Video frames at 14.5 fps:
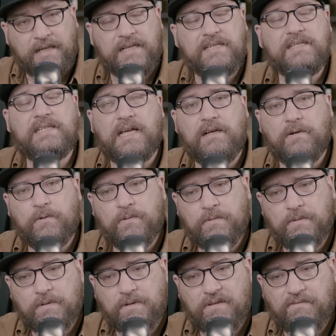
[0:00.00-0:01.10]
Les salauds
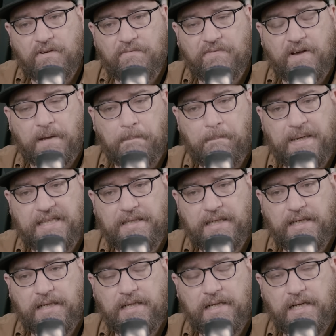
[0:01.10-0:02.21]
vont faire
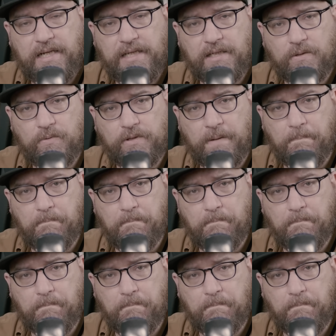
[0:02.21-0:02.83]
péter l'hélico de